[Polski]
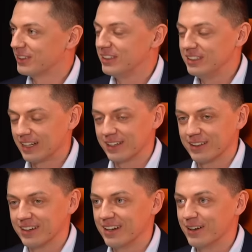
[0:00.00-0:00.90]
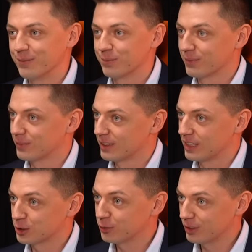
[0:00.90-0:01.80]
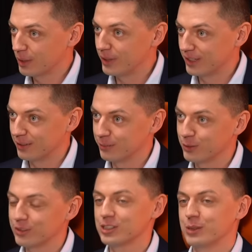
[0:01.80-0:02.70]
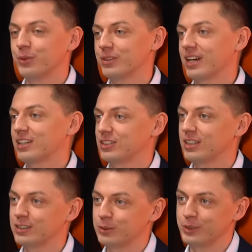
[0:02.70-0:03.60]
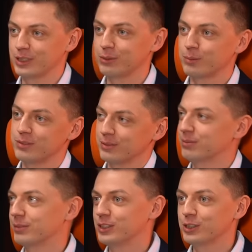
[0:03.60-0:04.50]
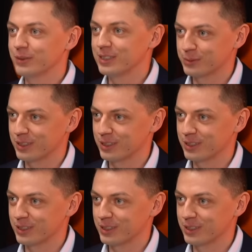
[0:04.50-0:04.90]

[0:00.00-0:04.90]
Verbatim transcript: I tak, e, dlaczego w ogóle Ameryka? Bo to też nie było tak, że ja sobie siadłem, mówię, hm, gdzie to będę